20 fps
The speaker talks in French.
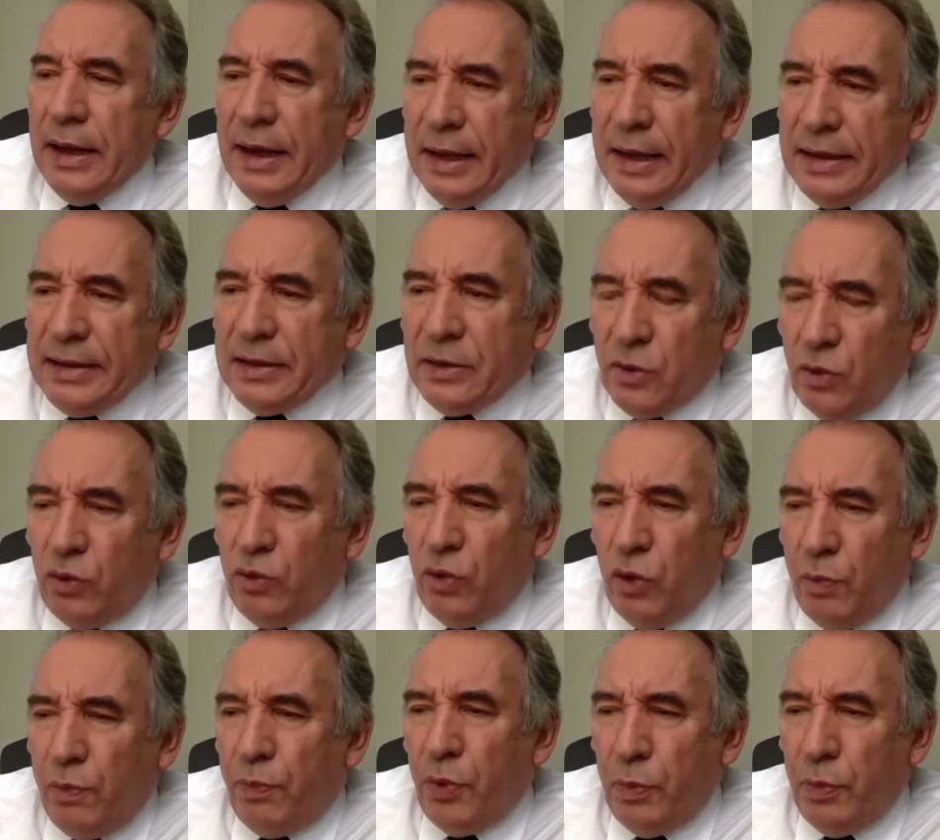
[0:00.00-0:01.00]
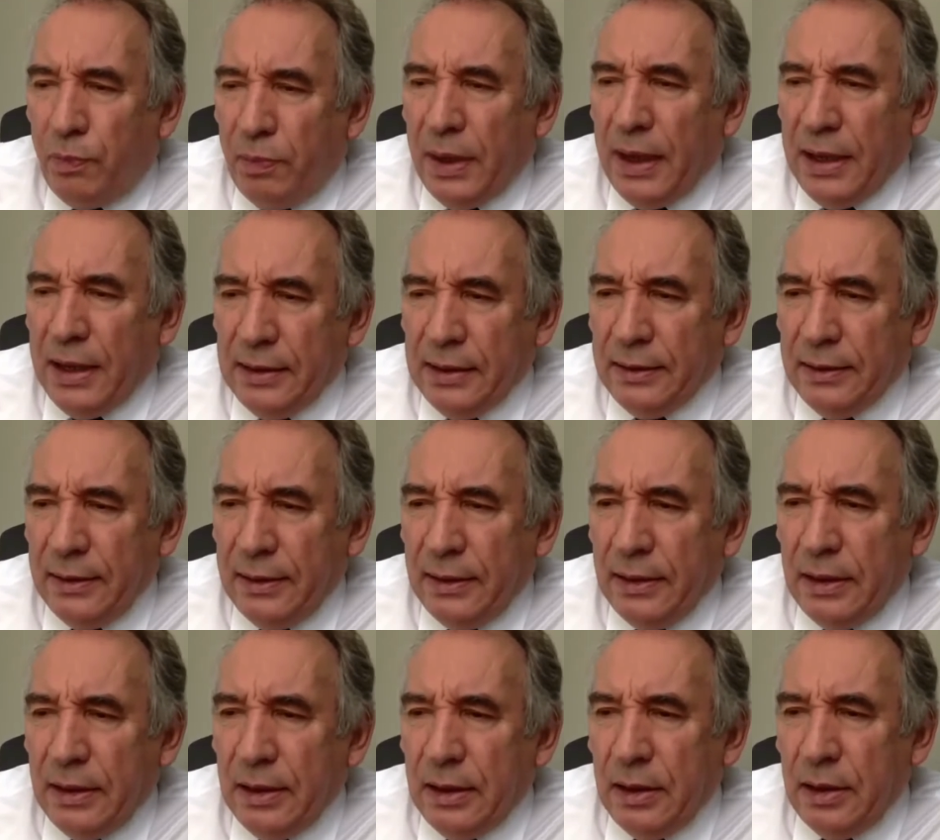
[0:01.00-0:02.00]
Est-ce qu'on ne peut pas
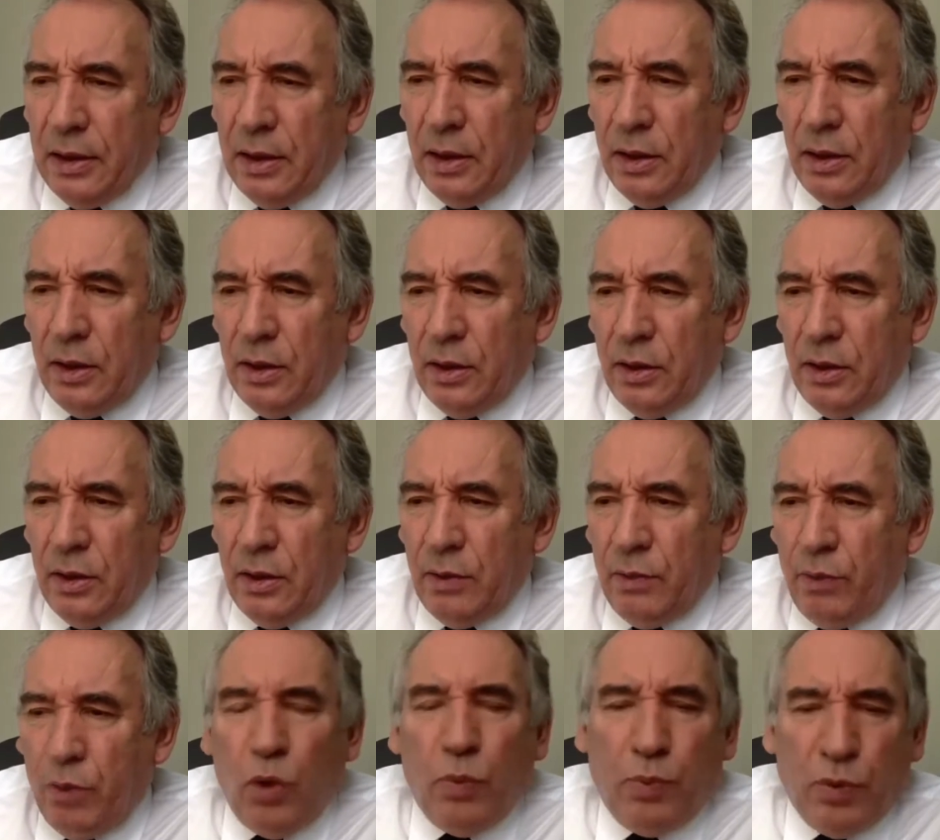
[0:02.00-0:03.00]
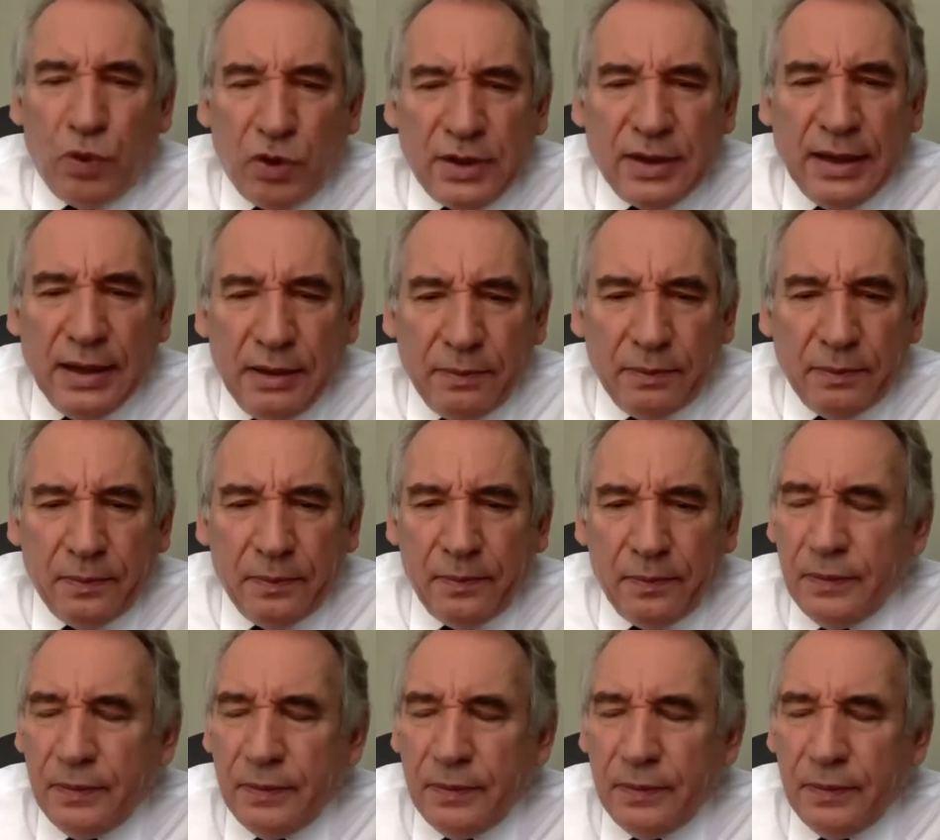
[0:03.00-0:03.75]
euh, proposer